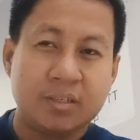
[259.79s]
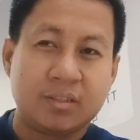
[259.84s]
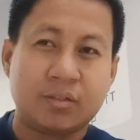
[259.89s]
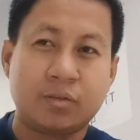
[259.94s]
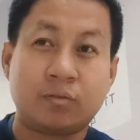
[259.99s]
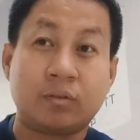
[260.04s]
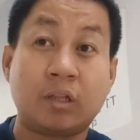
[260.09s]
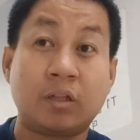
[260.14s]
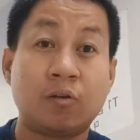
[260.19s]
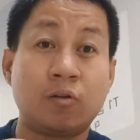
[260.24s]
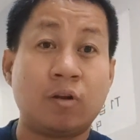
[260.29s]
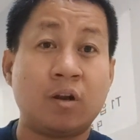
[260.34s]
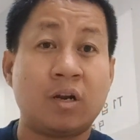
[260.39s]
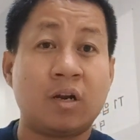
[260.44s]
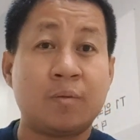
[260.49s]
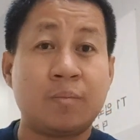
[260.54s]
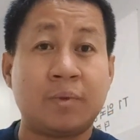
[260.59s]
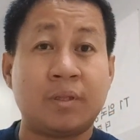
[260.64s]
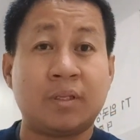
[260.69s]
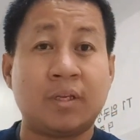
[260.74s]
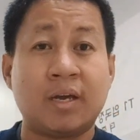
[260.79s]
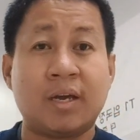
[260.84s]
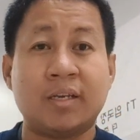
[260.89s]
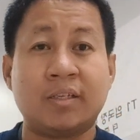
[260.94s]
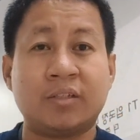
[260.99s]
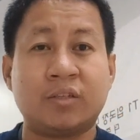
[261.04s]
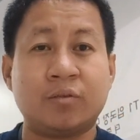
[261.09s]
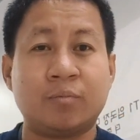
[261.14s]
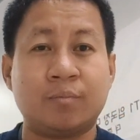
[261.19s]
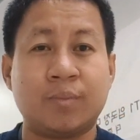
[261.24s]
So tatlo lang naman
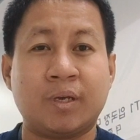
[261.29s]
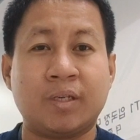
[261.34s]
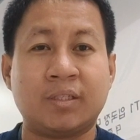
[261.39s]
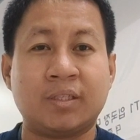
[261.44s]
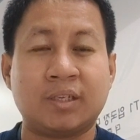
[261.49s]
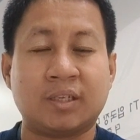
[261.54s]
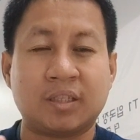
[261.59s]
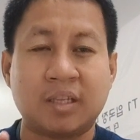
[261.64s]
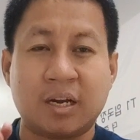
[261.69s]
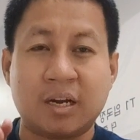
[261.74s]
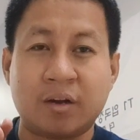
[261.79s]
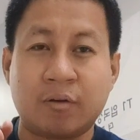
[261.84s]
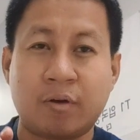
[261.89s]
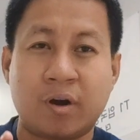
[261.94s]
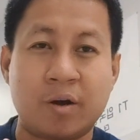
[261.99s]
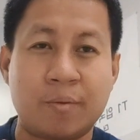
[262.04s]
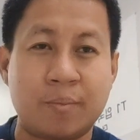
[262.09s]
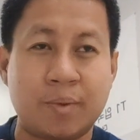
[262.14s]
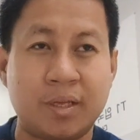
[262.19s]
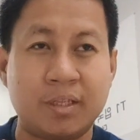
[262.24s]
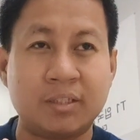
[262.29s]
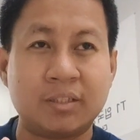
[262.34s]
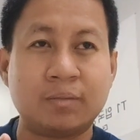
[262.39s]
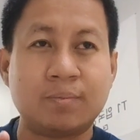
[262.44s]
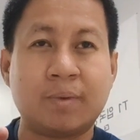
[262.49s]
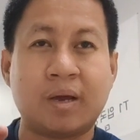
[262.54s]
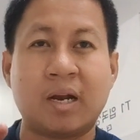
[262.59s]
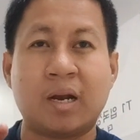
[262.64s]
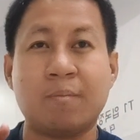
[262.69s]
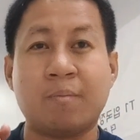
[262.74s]
guys yung basic na requirements
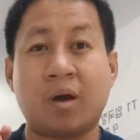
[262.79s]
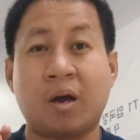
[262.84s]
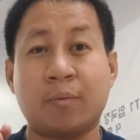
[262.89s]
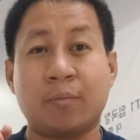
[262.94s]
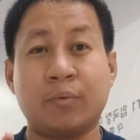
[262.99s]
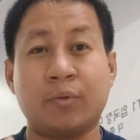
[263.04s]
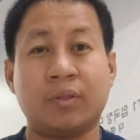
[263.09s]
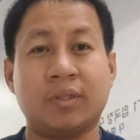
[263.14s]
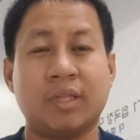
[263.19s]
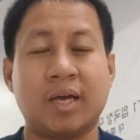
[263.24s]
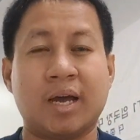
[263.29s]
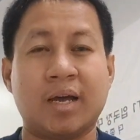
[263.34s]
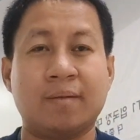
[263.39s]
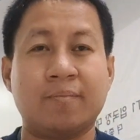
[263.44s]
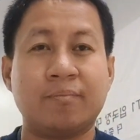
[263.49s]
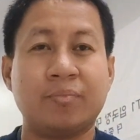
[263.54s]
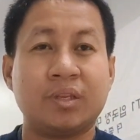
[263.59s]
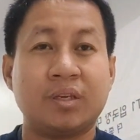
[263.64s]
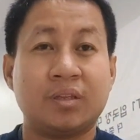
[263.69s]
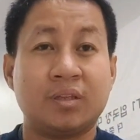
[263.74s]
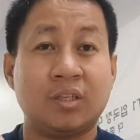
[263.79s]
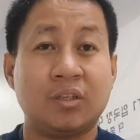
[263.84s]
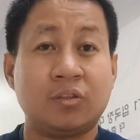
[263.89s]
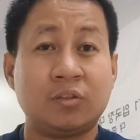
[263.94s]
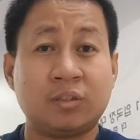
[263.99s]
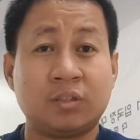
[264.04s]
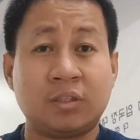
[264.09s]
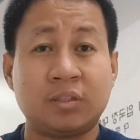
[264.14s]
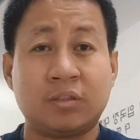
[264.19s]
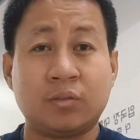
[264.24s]
para makapunta dito
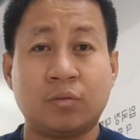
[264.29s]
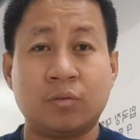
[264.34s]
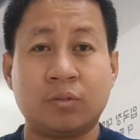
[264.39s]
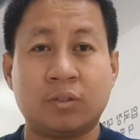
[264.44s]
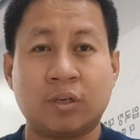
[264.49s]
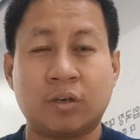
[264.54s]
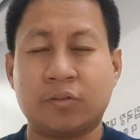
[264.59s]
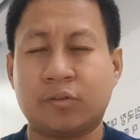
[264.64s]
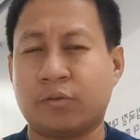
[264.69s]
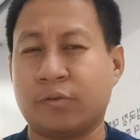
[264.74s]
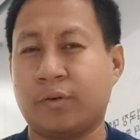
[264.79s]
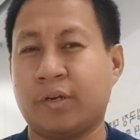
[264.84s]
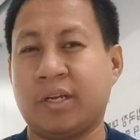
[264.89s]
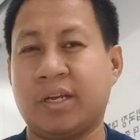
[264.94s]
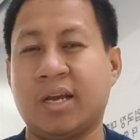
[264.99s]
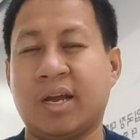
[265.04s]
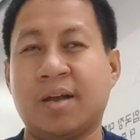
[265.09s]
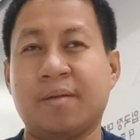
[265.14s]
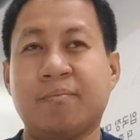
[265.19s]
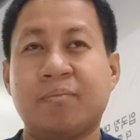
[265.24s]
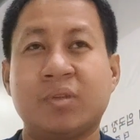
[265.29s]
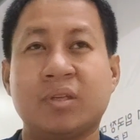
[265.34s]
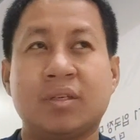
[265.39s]
sa Seoul, South Korea.